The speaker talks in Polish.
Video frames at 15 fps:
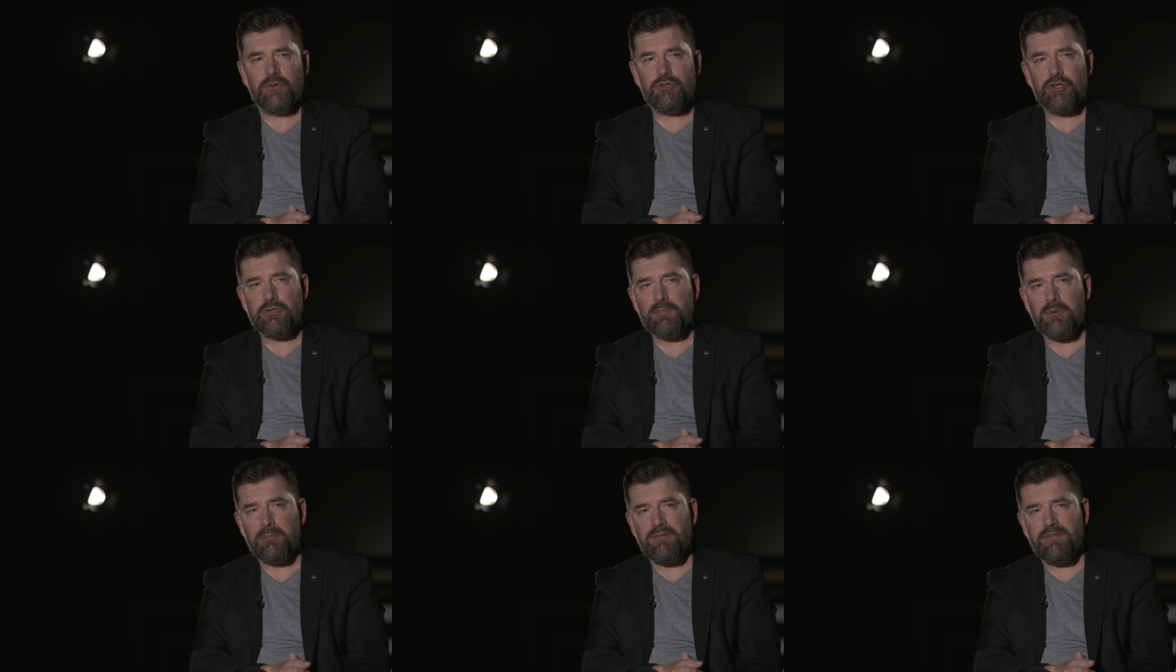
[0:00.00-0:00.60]

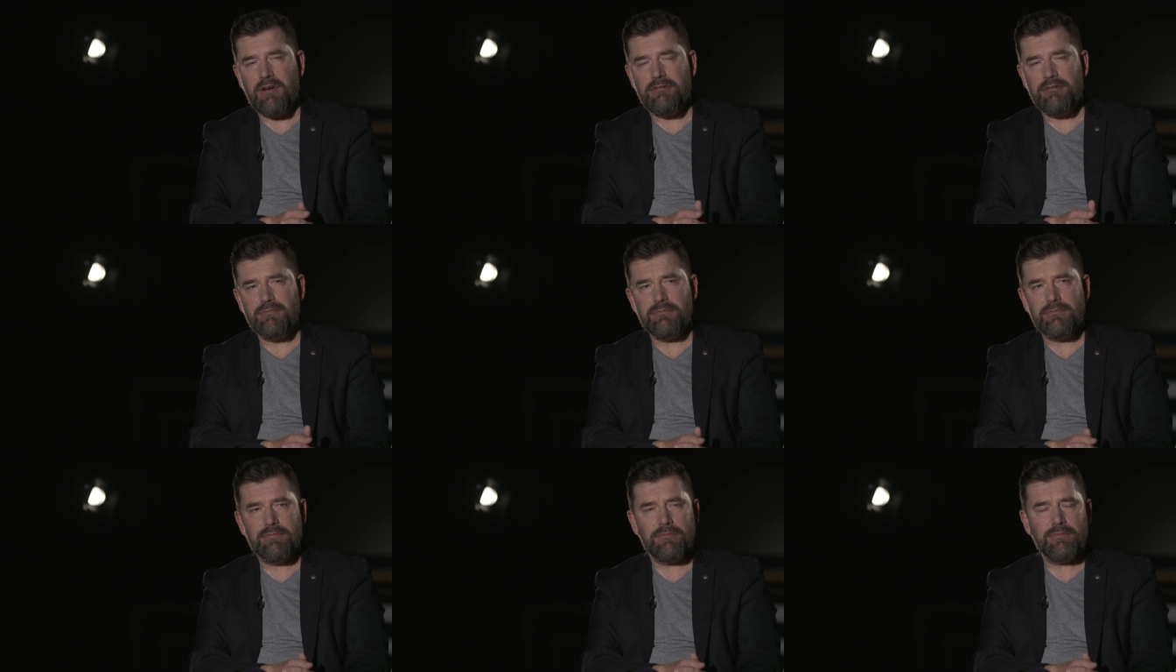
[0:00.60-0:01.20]
gdzieś
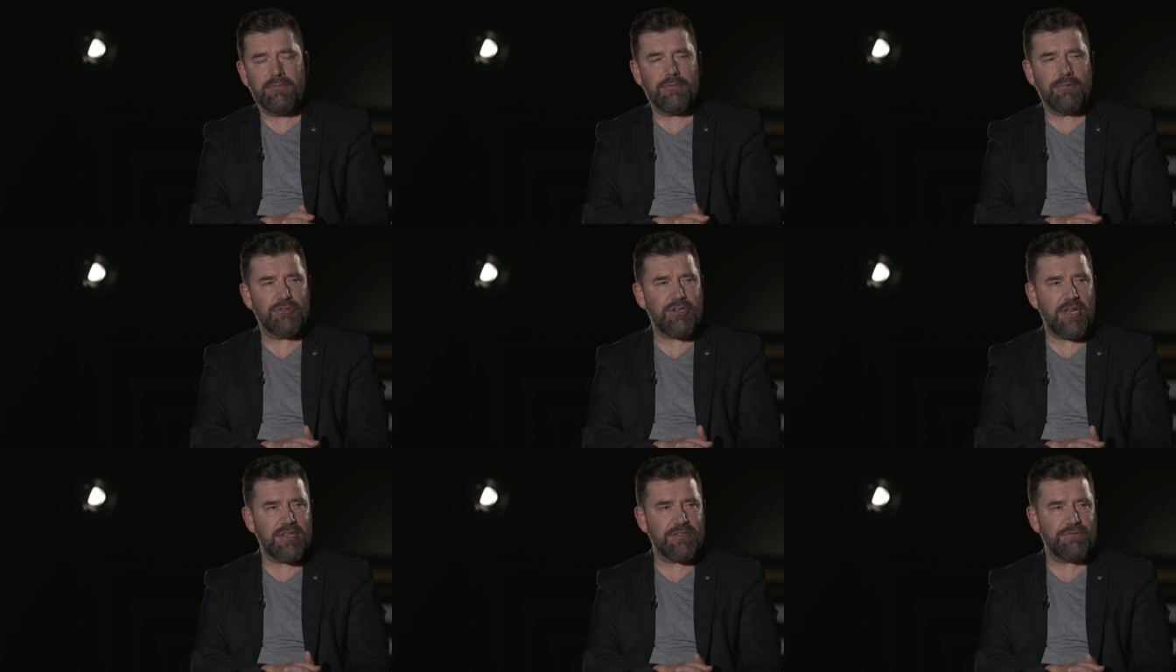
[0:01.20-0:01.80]
próbowałem
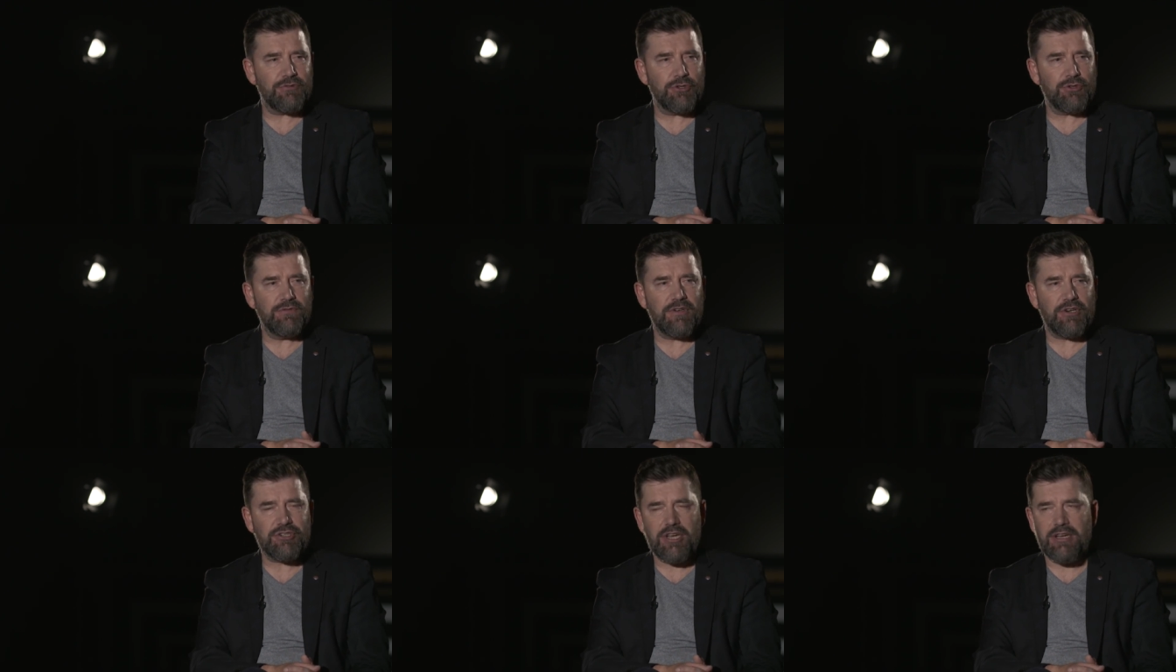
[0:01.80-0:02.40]
szans w
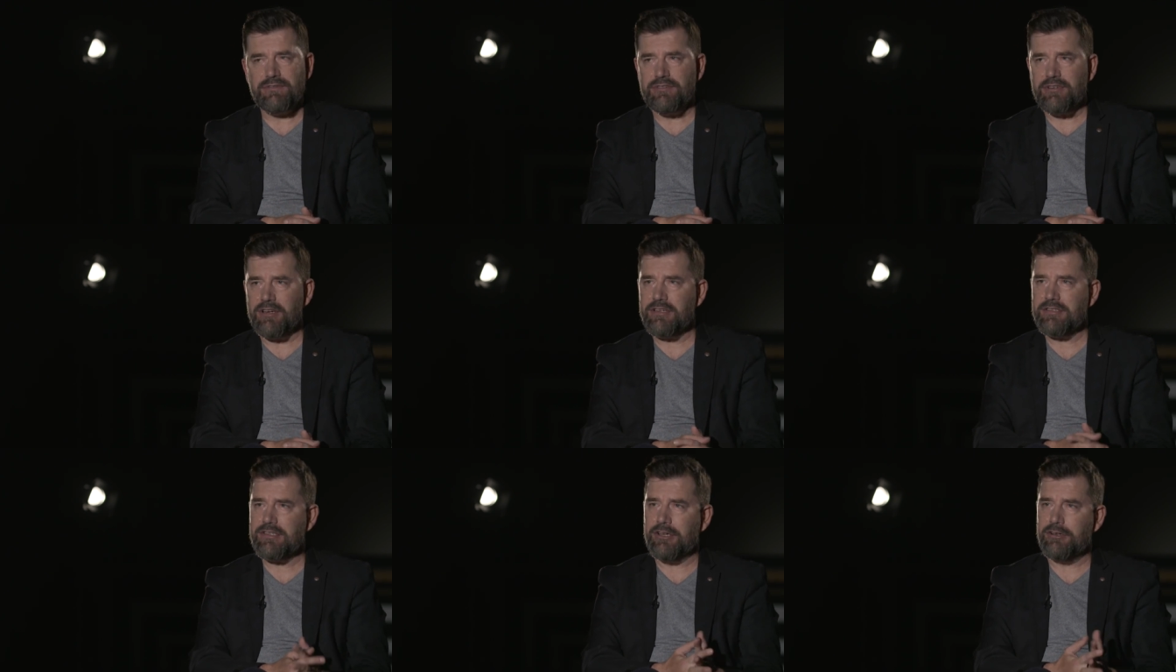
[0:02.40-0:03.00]
życiu Warszawy,
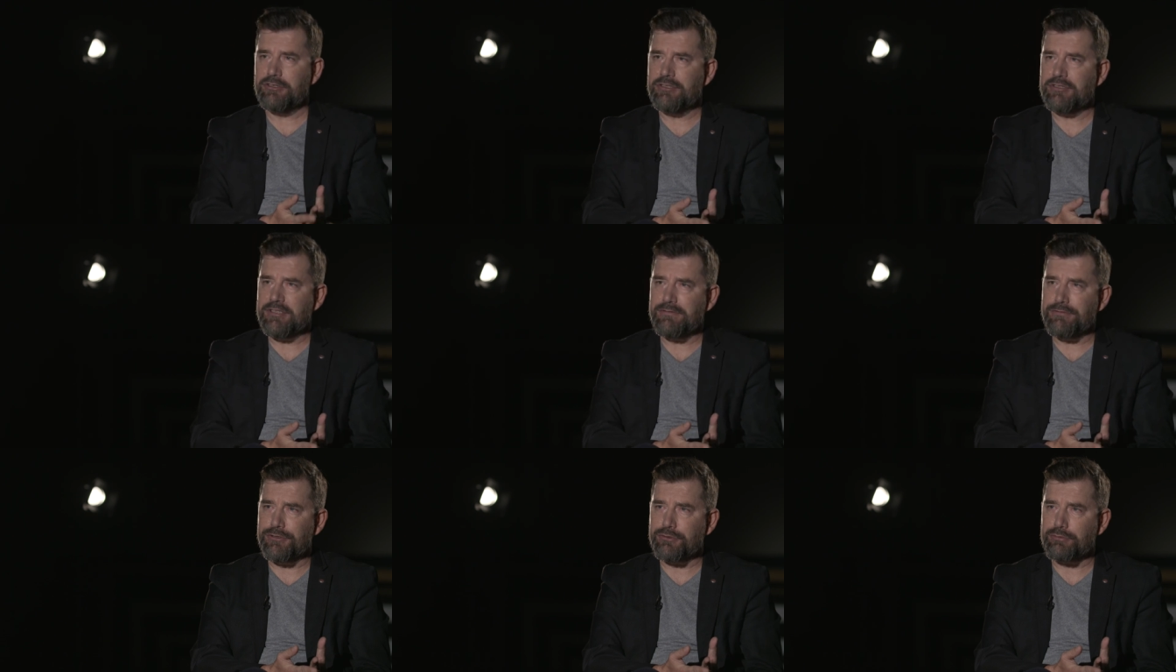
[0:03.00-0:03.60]
ale z tego nic
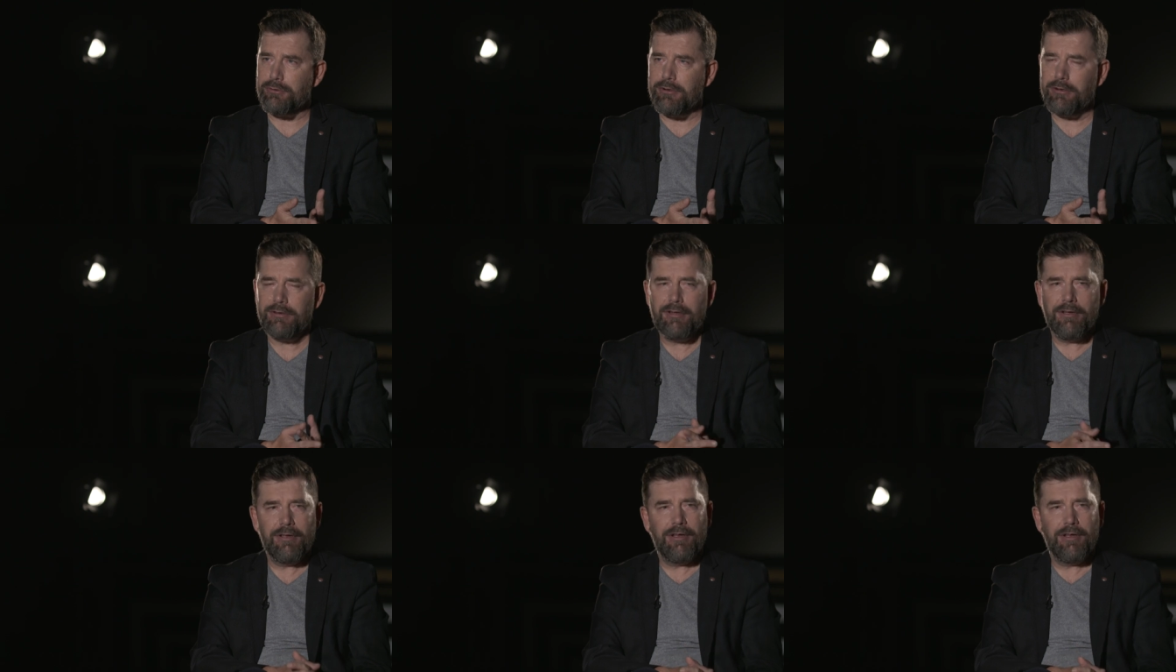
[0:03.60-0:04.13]
nie wyszło.